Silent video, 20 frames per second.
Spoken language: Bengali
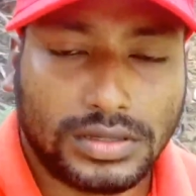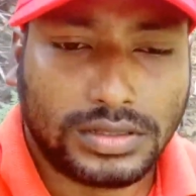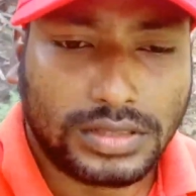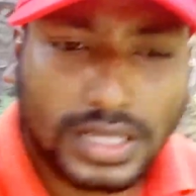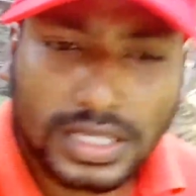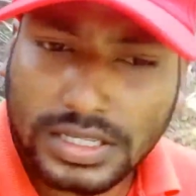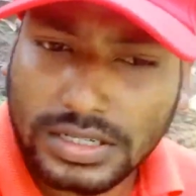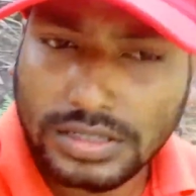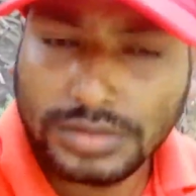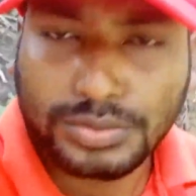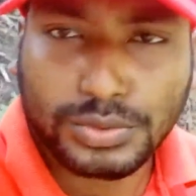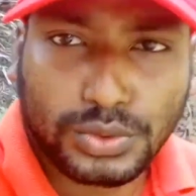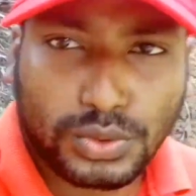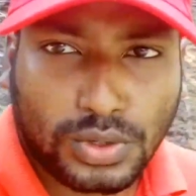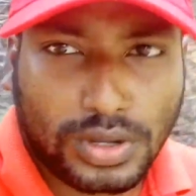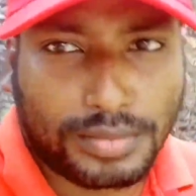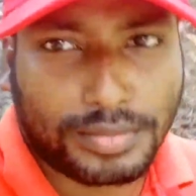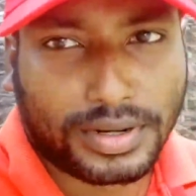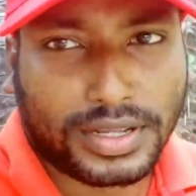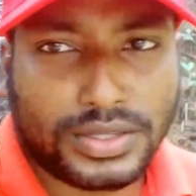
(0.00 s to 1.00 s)
তাছাড়া
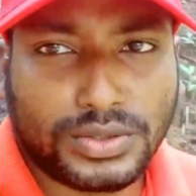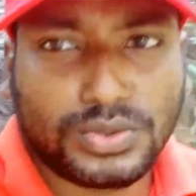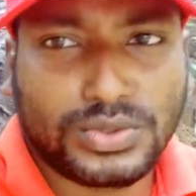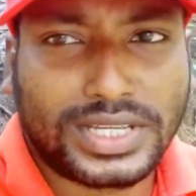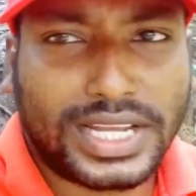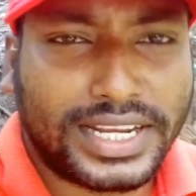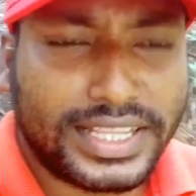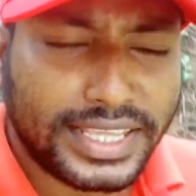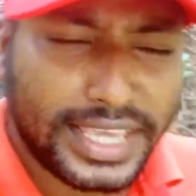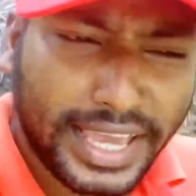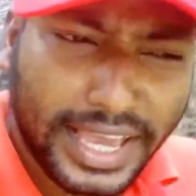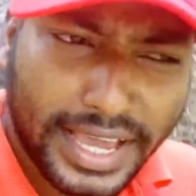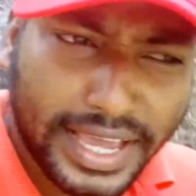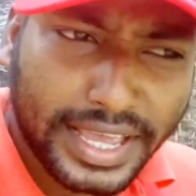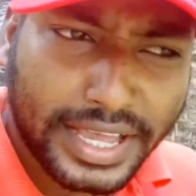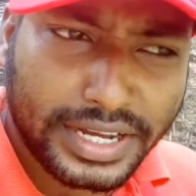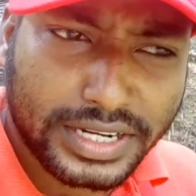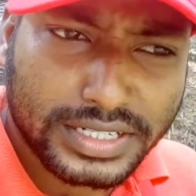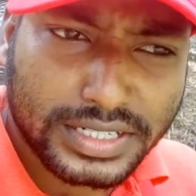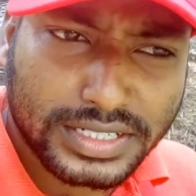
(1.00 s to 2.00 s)
বন্ধুরা আমরা কিন্তু জানি যে এক
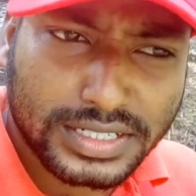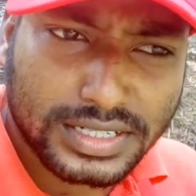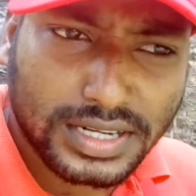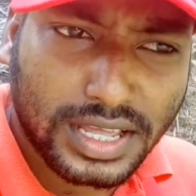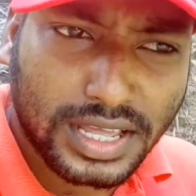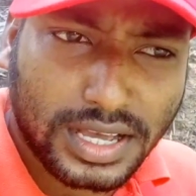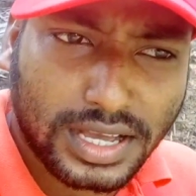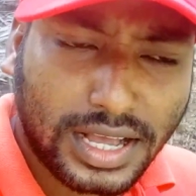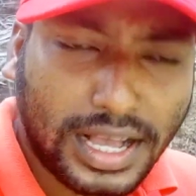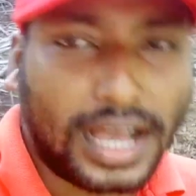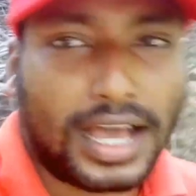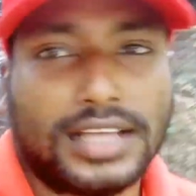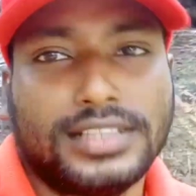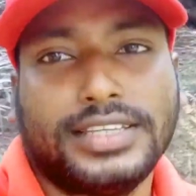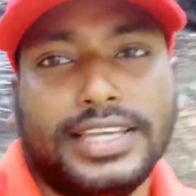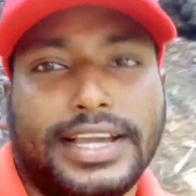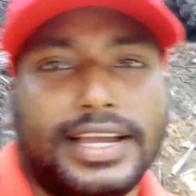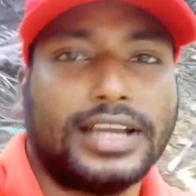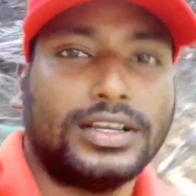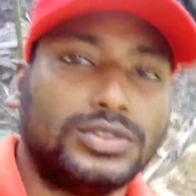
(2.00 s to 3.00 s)
এক একটা কাজ
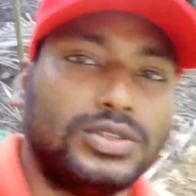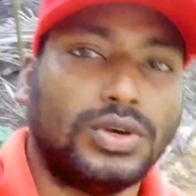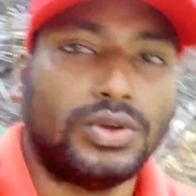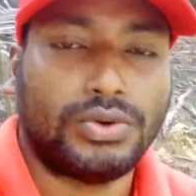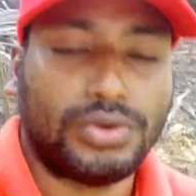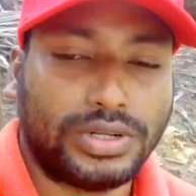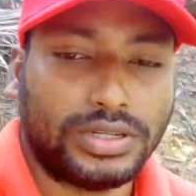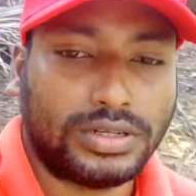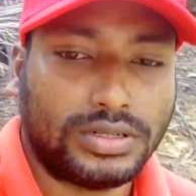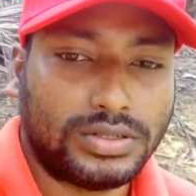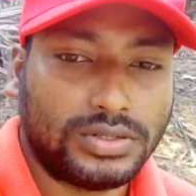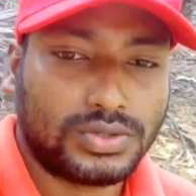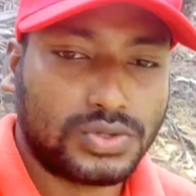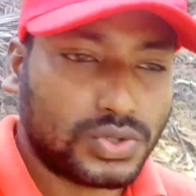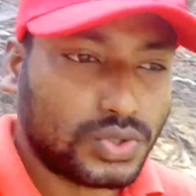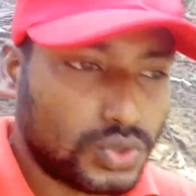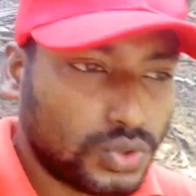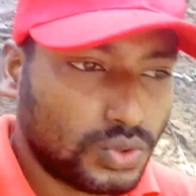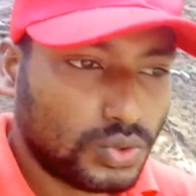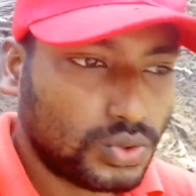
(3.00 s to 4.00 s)
এক এক ধরনের
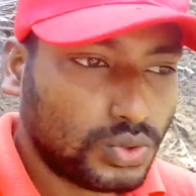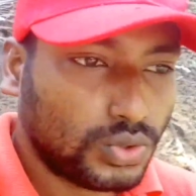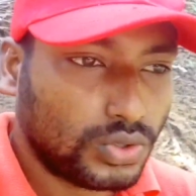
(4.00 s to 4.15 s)
সো